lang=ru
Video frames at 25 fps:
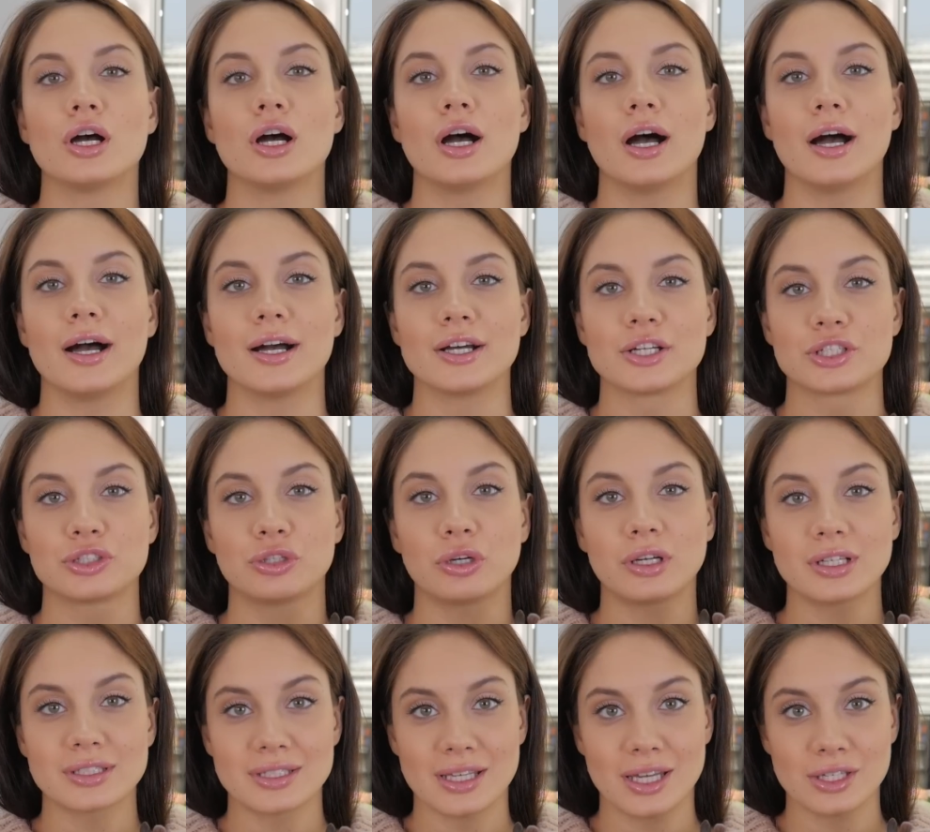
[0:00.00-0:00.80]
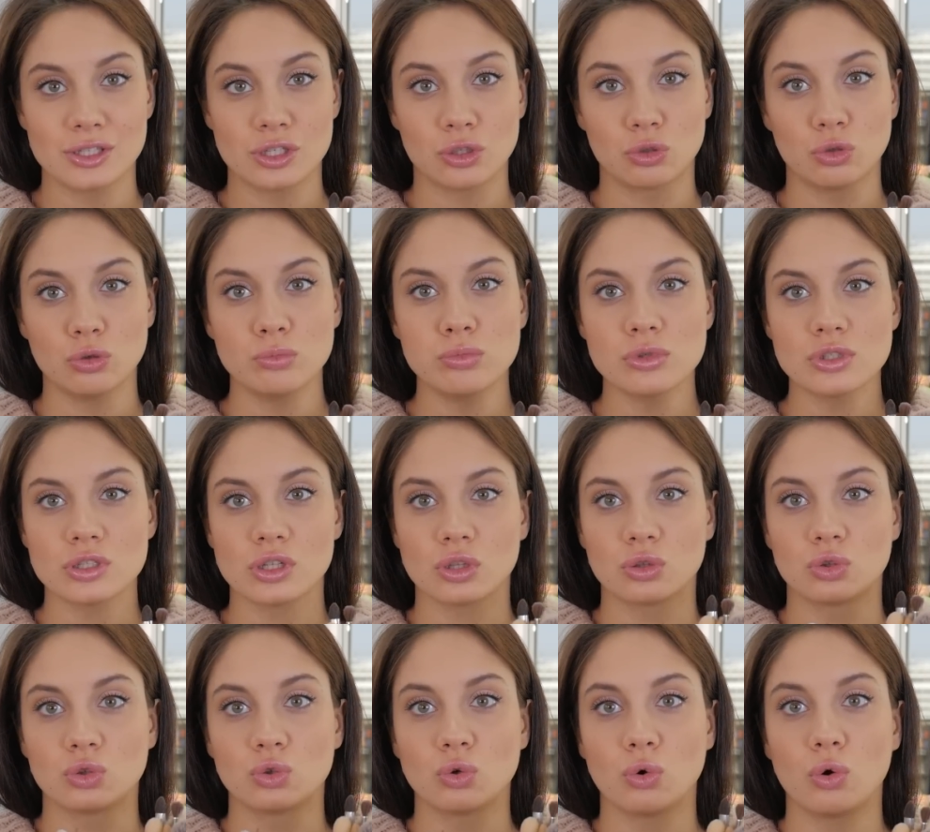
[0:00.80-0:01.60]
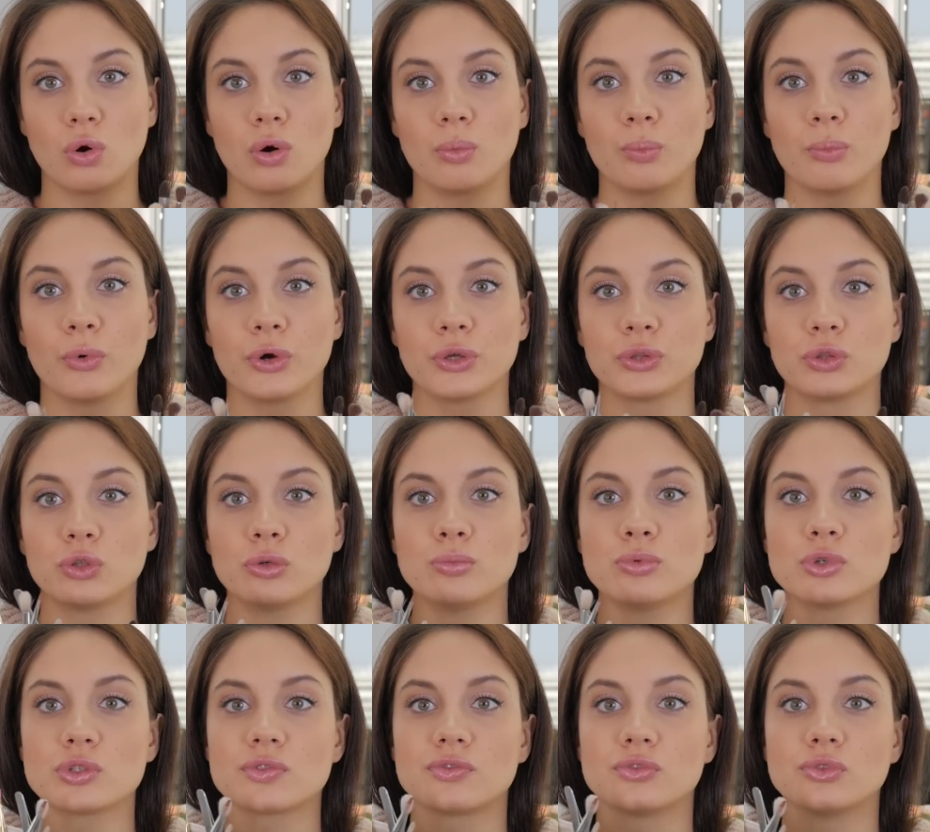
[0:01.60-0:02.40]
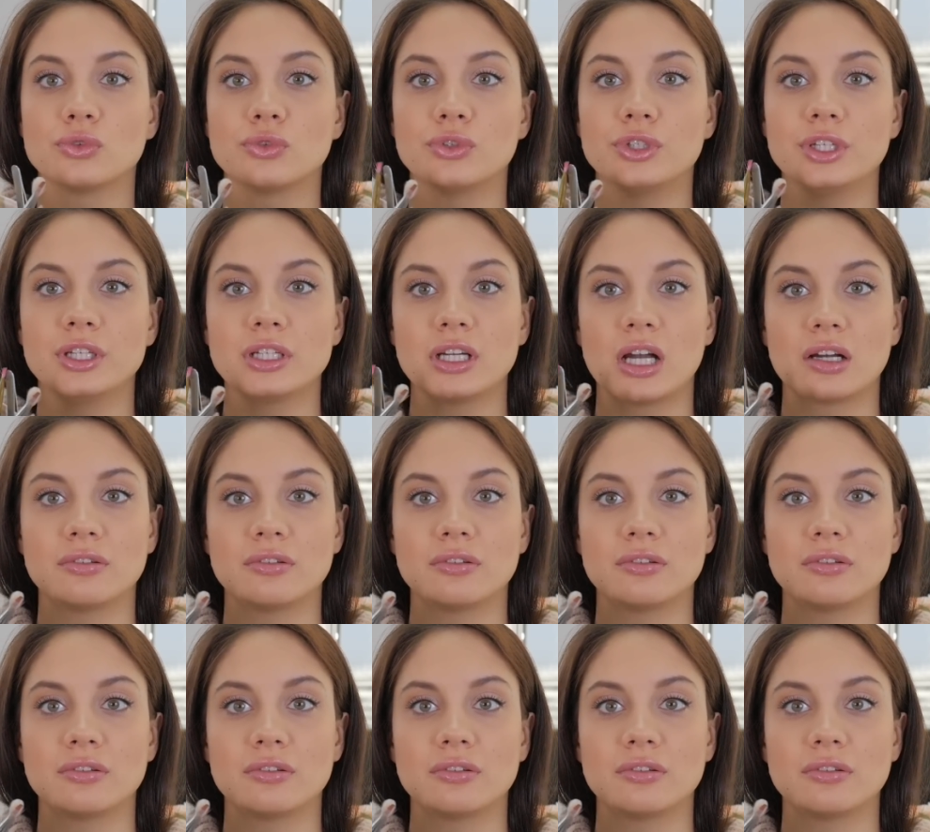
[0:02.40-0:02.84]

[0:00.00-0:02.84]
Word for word: А, что касается тубуса, то мой тубус внутри,